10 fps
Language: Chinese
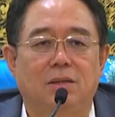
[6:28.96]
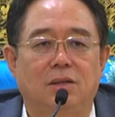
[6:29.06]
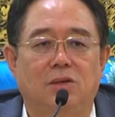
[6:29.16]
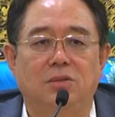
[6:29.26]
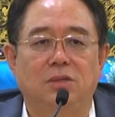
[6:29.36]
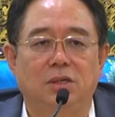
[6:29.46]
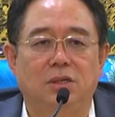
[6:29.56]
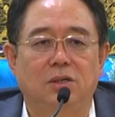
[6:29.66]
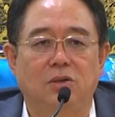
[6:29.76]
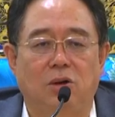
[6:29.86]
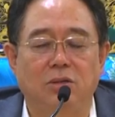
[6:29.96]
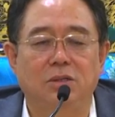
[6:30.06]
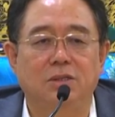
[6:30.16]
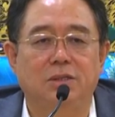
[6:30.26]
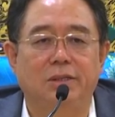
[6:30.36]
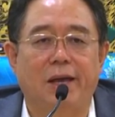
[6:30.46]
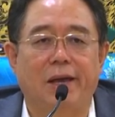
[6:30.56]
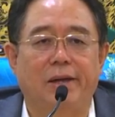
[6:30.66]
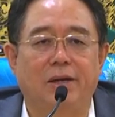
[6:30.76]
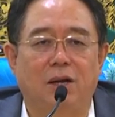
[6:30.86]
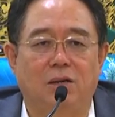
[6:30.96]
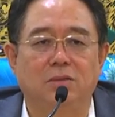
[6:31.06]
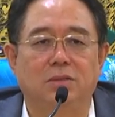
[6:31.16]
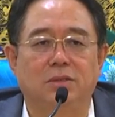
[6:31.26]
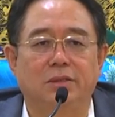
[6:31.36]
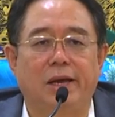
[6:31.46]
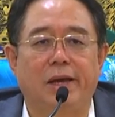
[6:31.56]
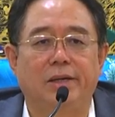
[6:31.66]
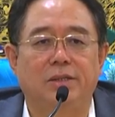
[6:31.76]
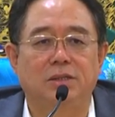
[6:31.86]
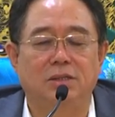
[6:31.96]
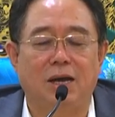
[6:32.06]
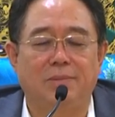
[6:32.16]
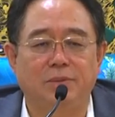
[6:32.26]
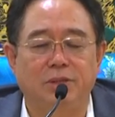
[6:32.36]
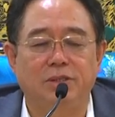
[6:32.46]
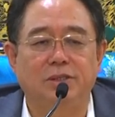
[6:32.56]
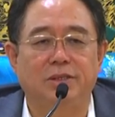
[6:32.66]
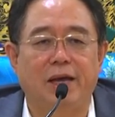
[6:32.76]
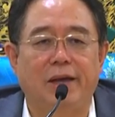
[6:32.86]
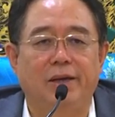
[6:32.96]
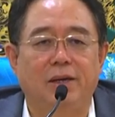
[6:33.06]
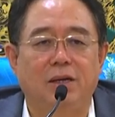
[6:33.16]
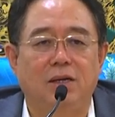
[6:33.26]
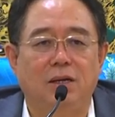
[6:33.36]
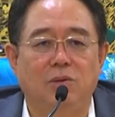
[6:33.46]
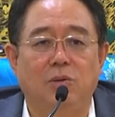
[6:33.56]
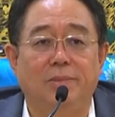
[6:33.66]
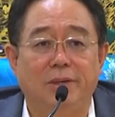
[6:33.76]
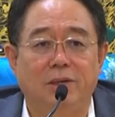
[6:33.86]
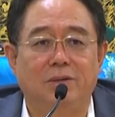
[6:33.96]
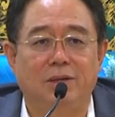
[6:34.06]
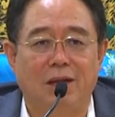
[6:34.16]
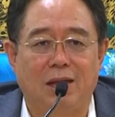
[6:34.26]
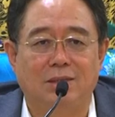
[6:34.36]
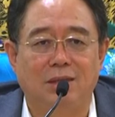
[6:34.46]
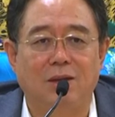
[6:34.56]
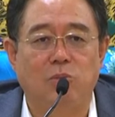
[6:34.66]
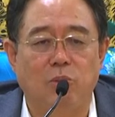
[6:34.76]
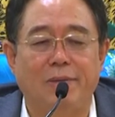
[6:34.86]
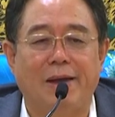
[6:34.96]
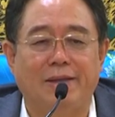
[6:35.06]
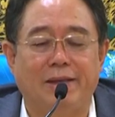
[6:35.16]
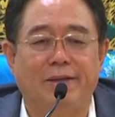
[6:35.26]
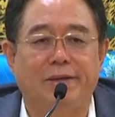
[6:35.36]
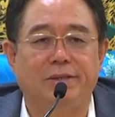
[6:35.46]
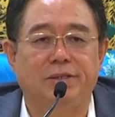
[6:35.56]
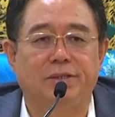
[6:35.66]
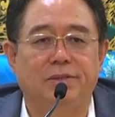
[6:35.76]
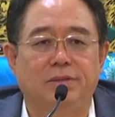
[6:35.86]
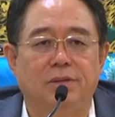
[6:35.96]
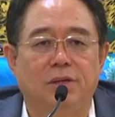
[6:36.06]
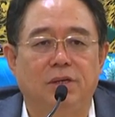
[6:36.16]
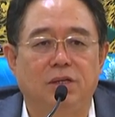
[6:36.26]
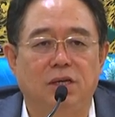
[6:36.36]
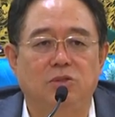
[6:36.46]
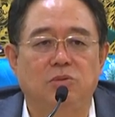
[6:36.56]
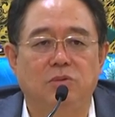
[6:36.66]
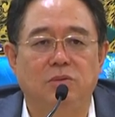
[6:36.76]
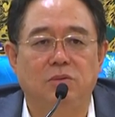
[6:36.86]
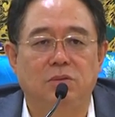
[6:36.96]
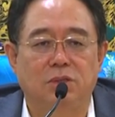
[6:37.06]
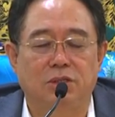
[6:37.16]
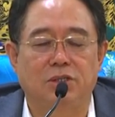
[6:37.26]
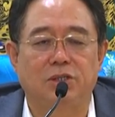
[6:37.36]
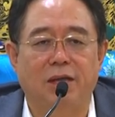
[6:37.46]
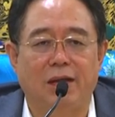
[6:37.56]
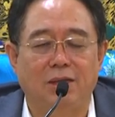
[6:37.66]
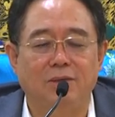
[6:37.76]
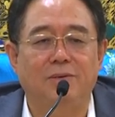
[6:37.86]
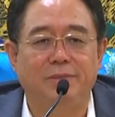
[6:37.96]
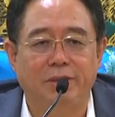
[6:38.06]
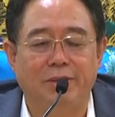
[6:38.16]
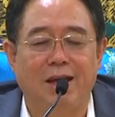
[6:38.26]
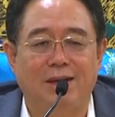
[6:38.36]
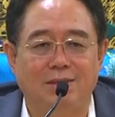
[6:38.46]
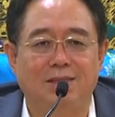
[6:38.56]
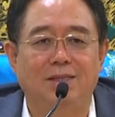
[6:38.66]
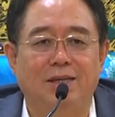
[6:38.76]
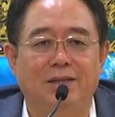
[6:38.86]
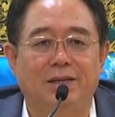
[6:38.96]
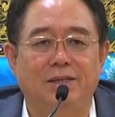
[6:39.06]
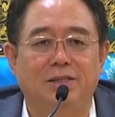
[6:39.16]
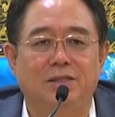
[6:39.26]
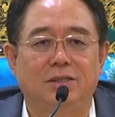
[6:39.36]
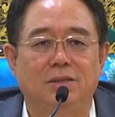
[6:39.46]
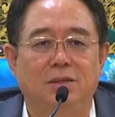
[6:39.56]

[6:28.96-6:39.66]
到这个孔子时代、老子时代、释迦牟尼时代，离我们有两千五百年的历史；耶稣的时代离我们有两千年的历史。